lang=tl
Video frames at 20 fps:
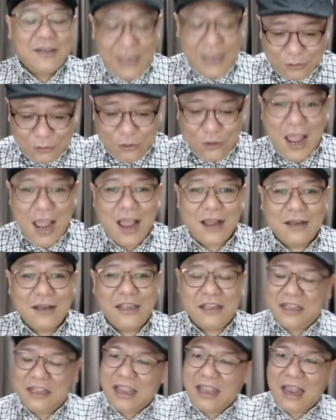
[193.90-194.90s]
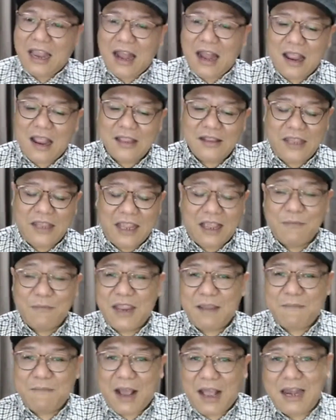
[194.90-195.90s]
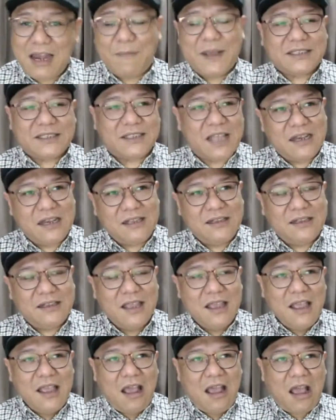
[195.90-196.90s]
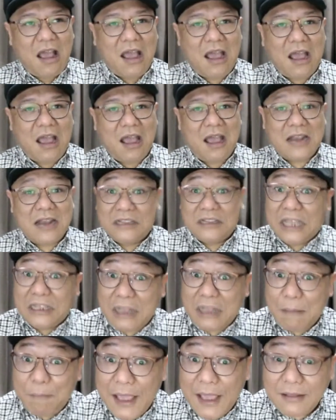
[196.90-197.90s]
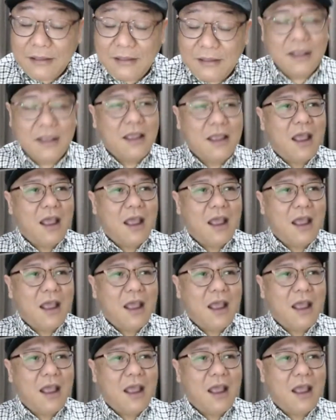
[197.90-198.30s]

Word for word: Dito lang, hindi, kaila, hindi kami makalabas dahil uh, nagtitipid